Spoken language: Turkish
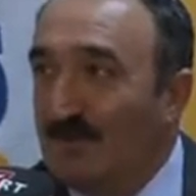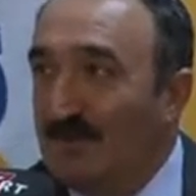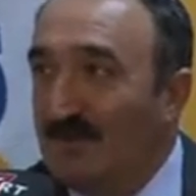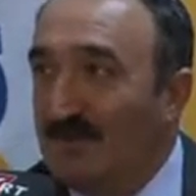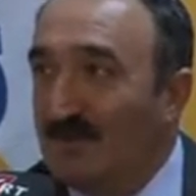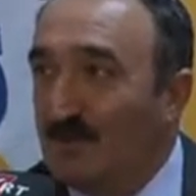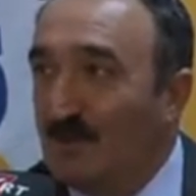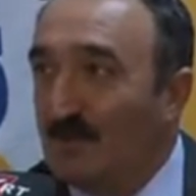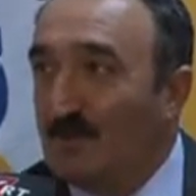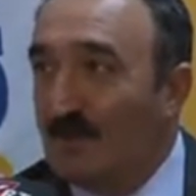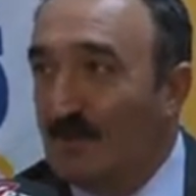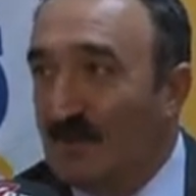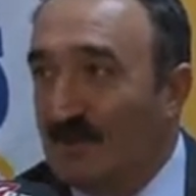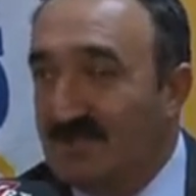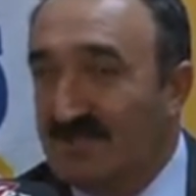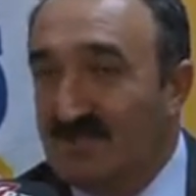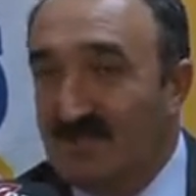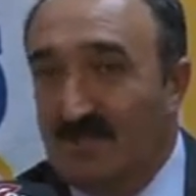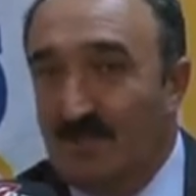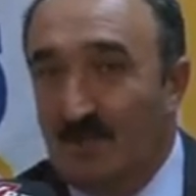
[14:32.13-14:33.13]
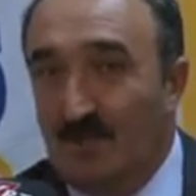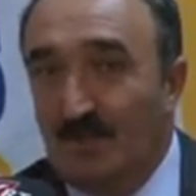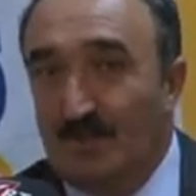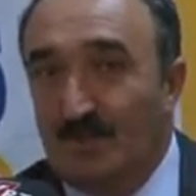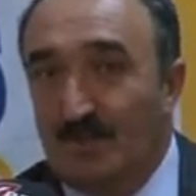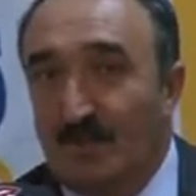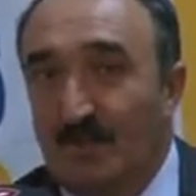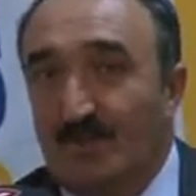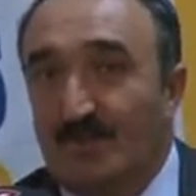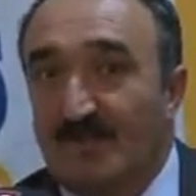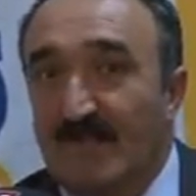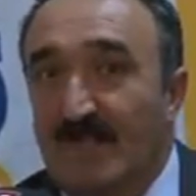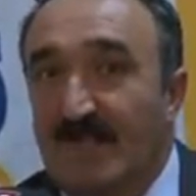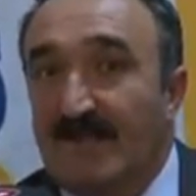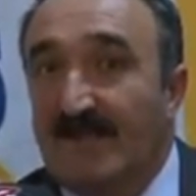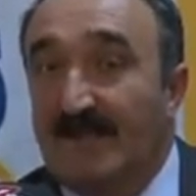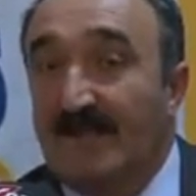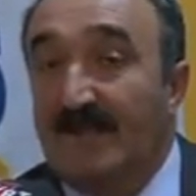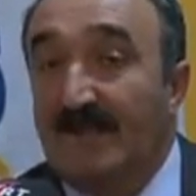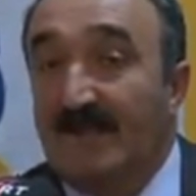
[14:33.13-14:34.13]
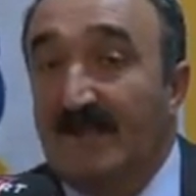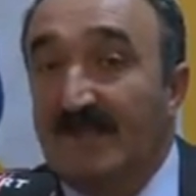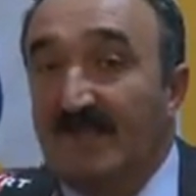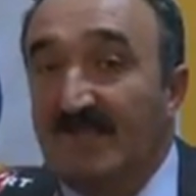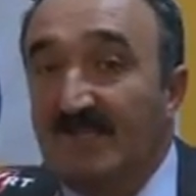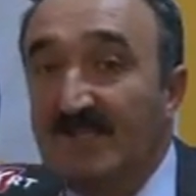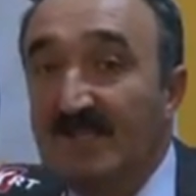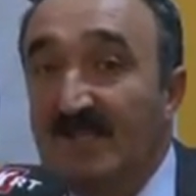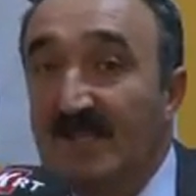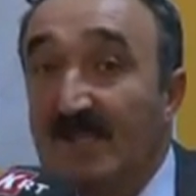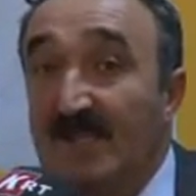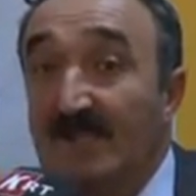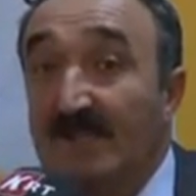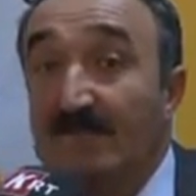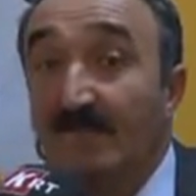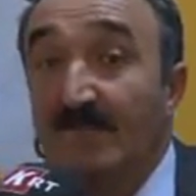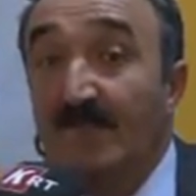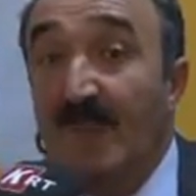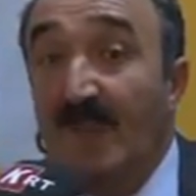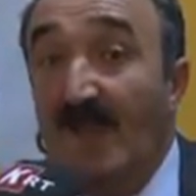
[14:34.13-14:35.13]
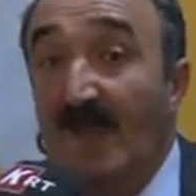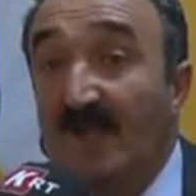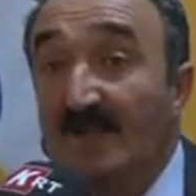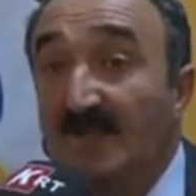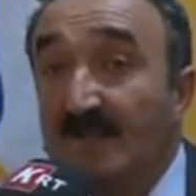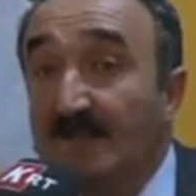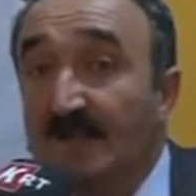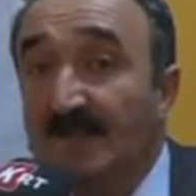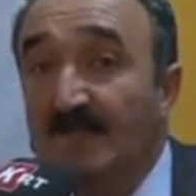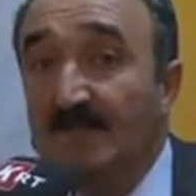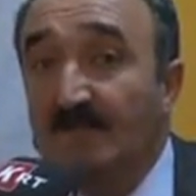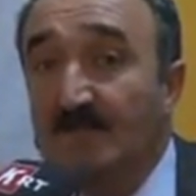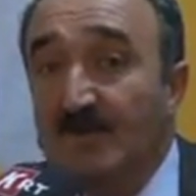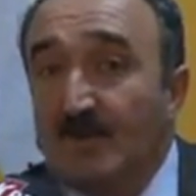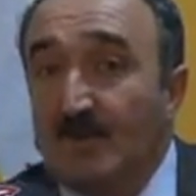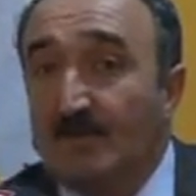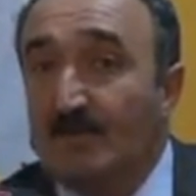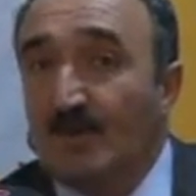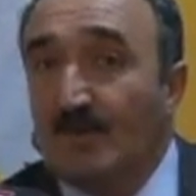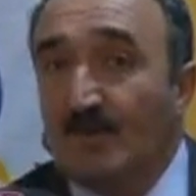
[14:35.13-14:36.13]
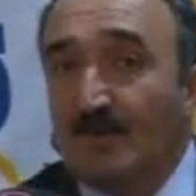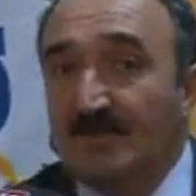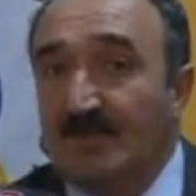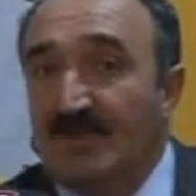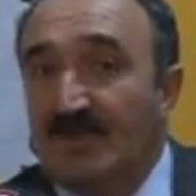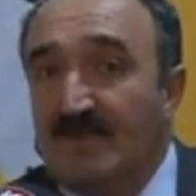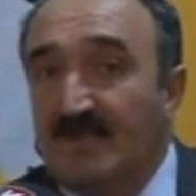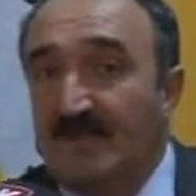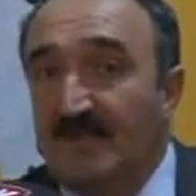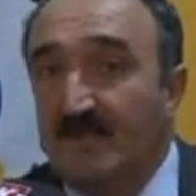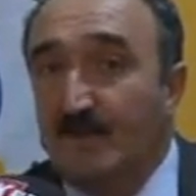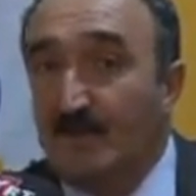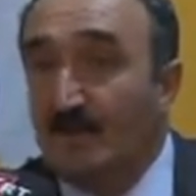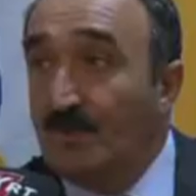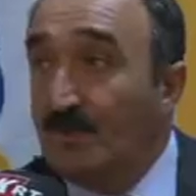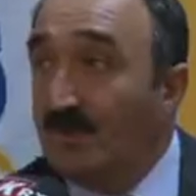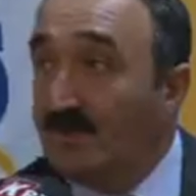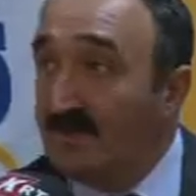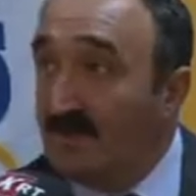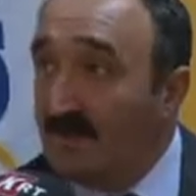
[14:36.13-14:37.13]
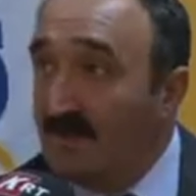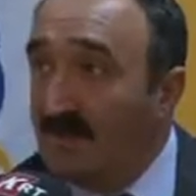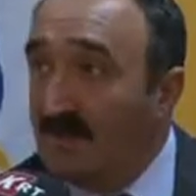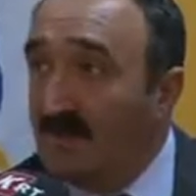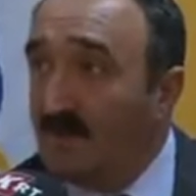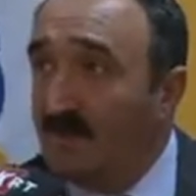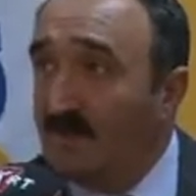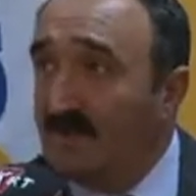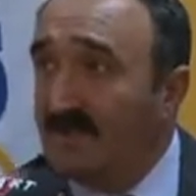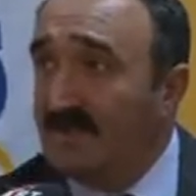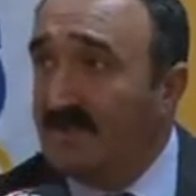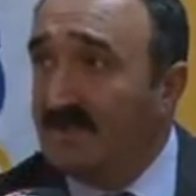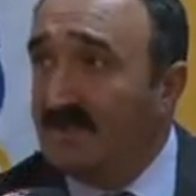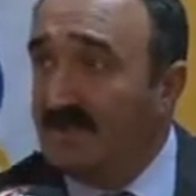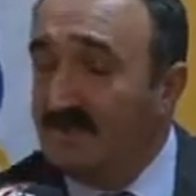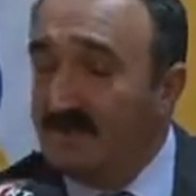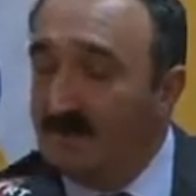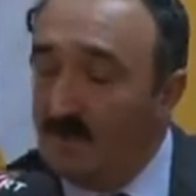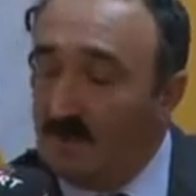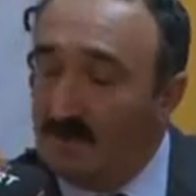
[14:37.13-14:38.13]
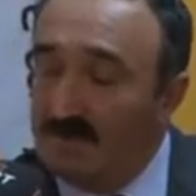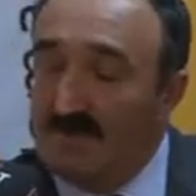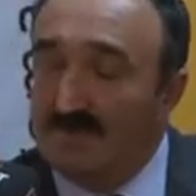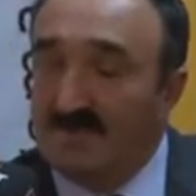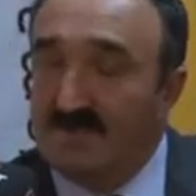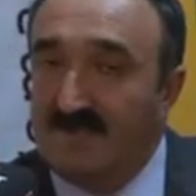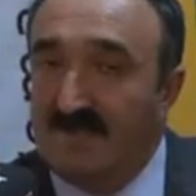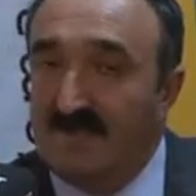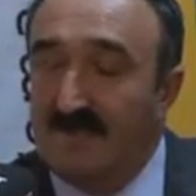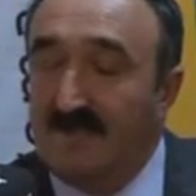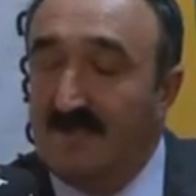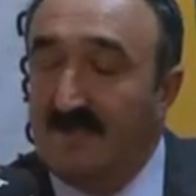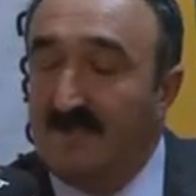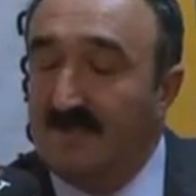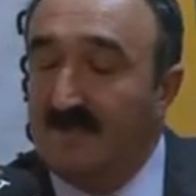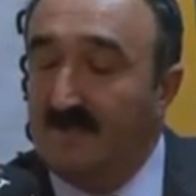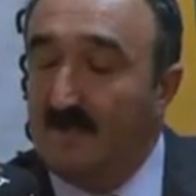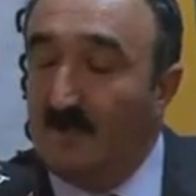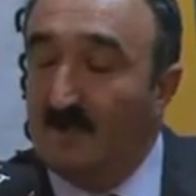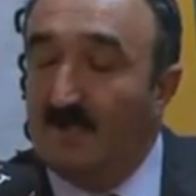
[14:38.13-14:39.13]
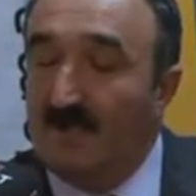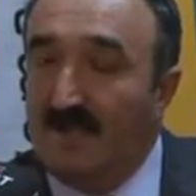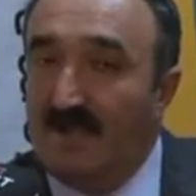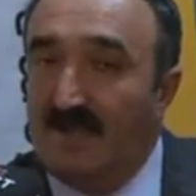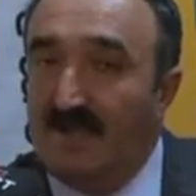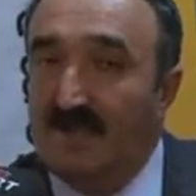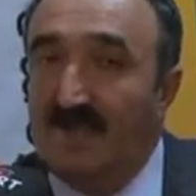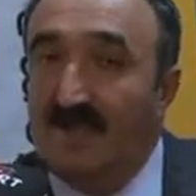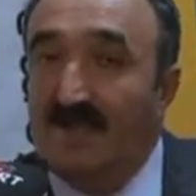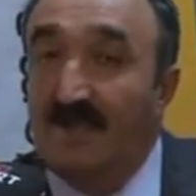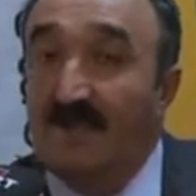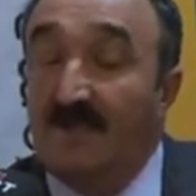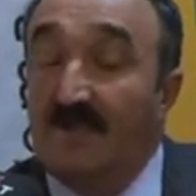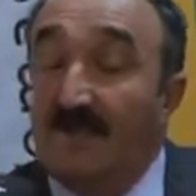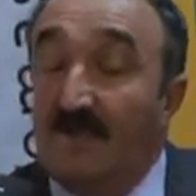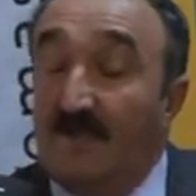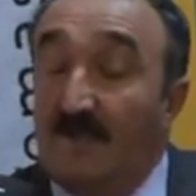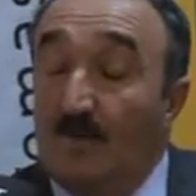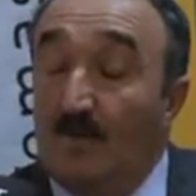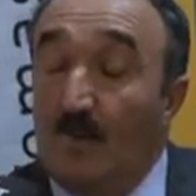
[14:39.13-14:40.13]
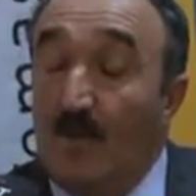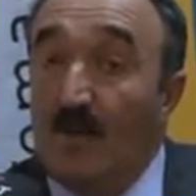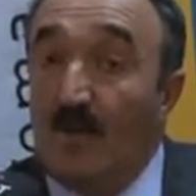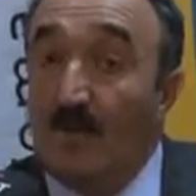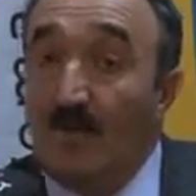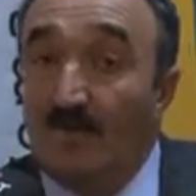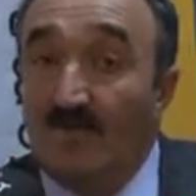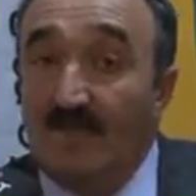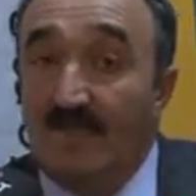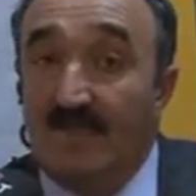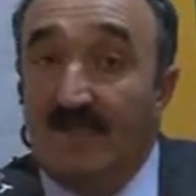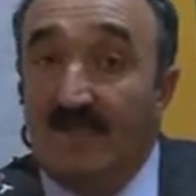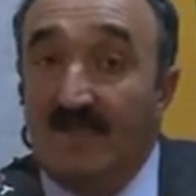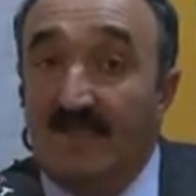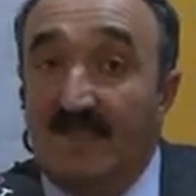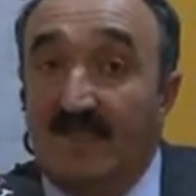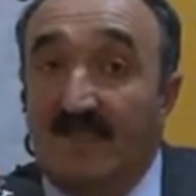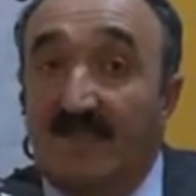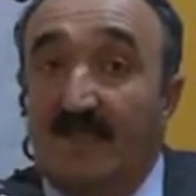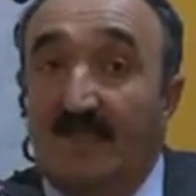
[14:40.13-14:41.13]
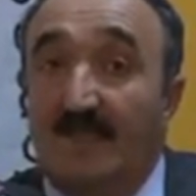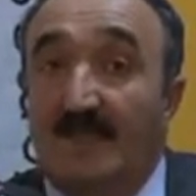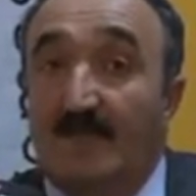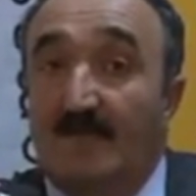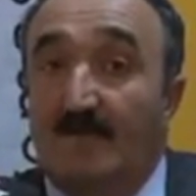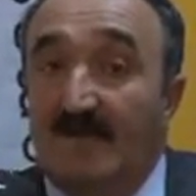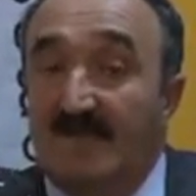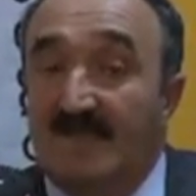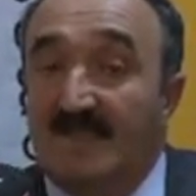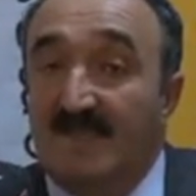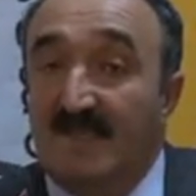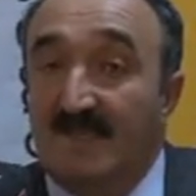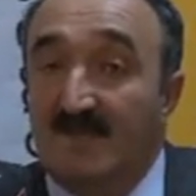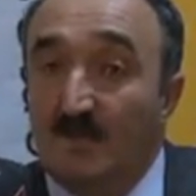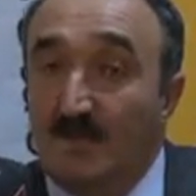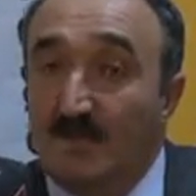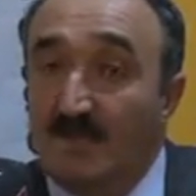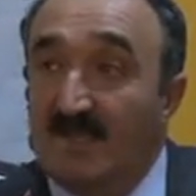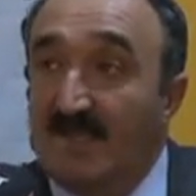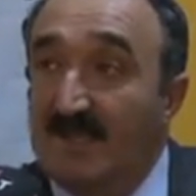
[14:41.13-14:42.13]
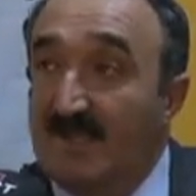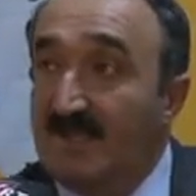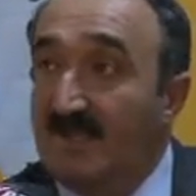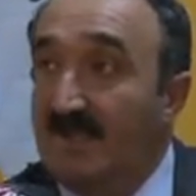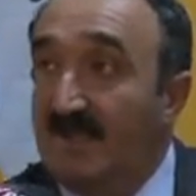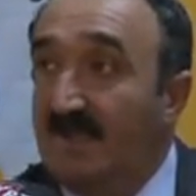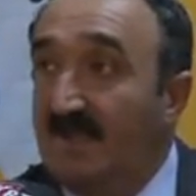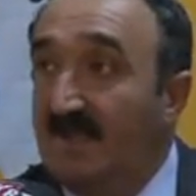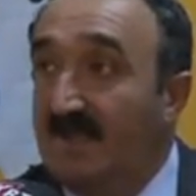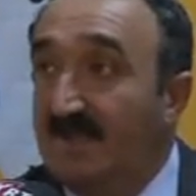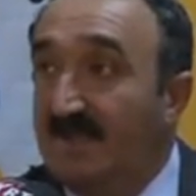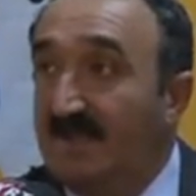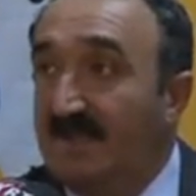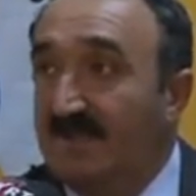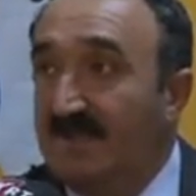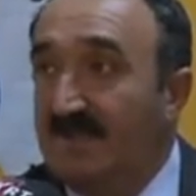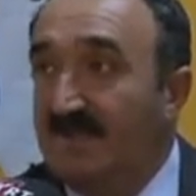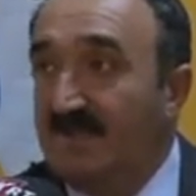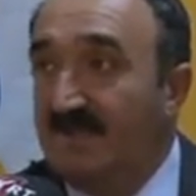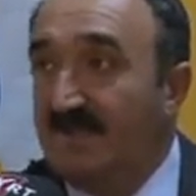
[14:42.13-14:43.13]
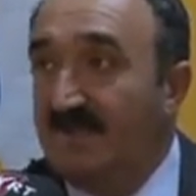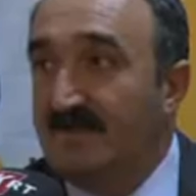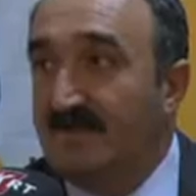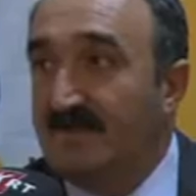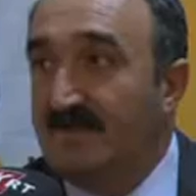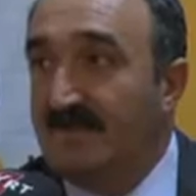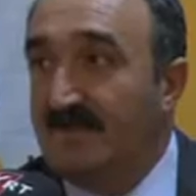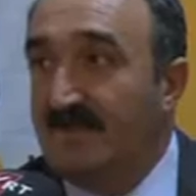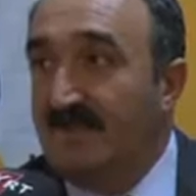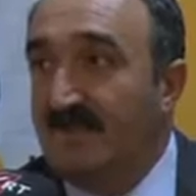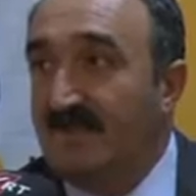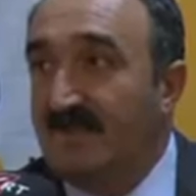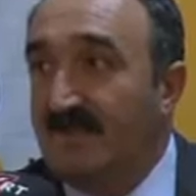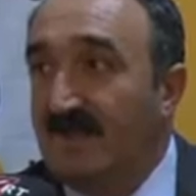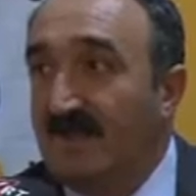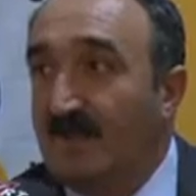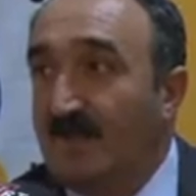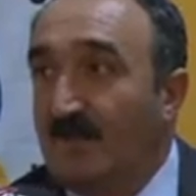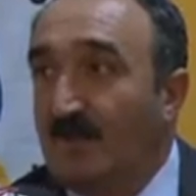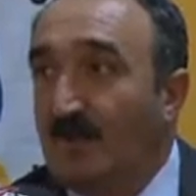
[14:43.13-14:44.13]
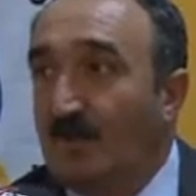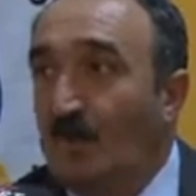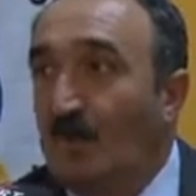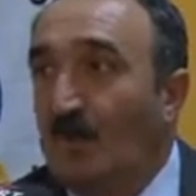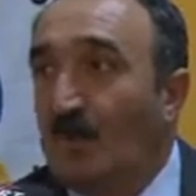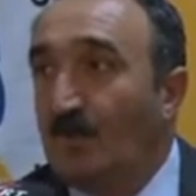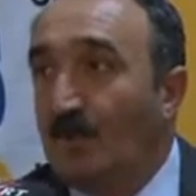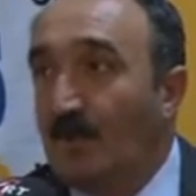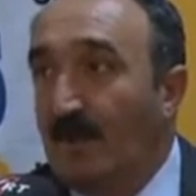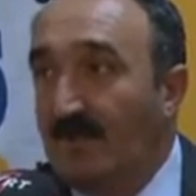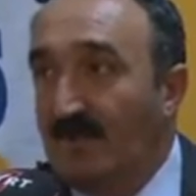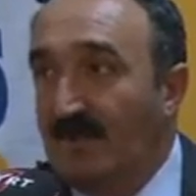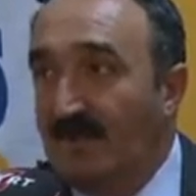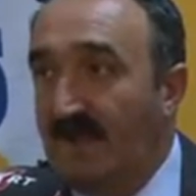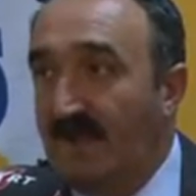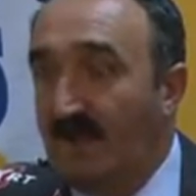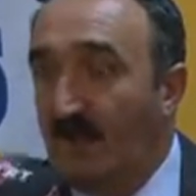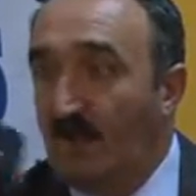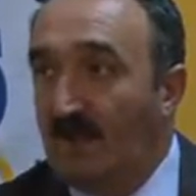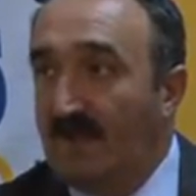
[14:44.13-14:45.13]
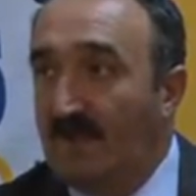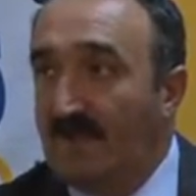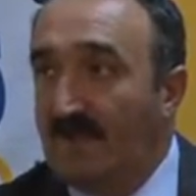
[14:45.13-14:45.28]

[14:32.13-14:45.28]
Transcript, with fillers: E, evet. Soru soran kişilere ulaştırıyoruz. Yani kişiler adım adım bütün projeleri Eurodesk temak noktasına e, noktalarına UAGOV.tr'deki masaya sorarak da e, kendilerine bir yol bulabilirler. Yol.